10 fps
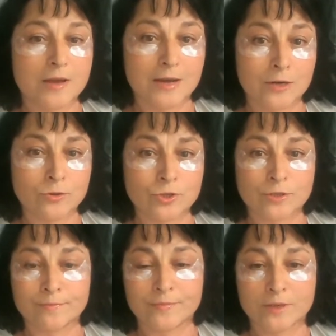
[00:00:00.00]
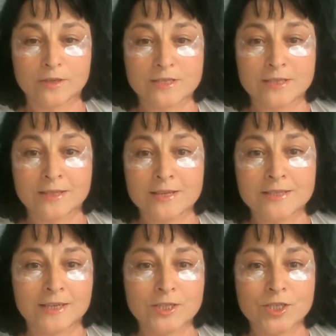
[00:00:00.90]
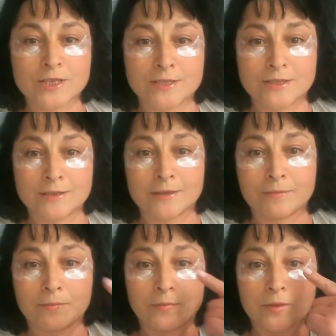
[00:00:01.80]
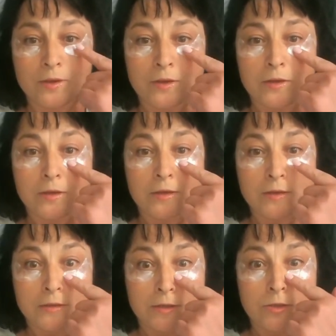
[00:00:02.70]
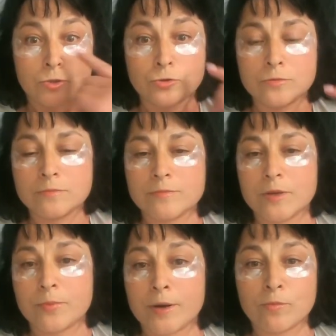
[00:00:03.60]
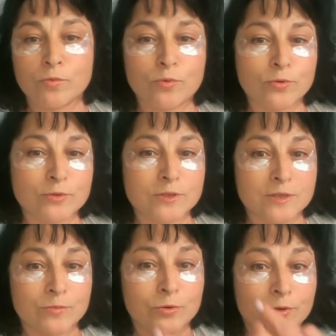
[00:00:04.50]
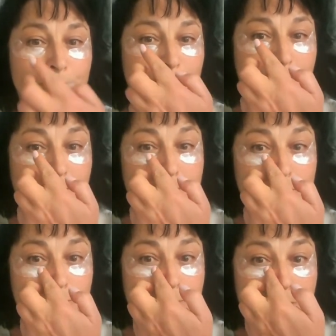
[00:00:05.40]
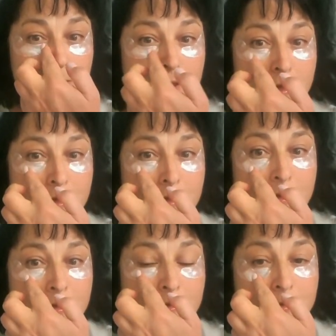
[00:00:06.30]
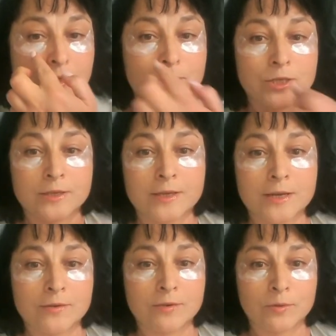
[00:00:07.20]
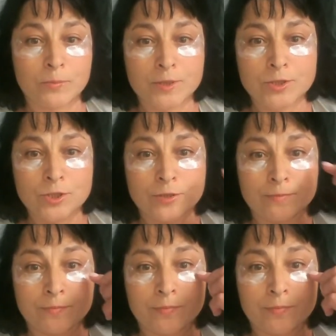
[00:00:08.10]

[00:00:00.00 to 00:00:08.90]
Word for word: Короче, красота – страшная сила. Лежу, прям любую с собой. Красотка. Наложила гелевые патчи.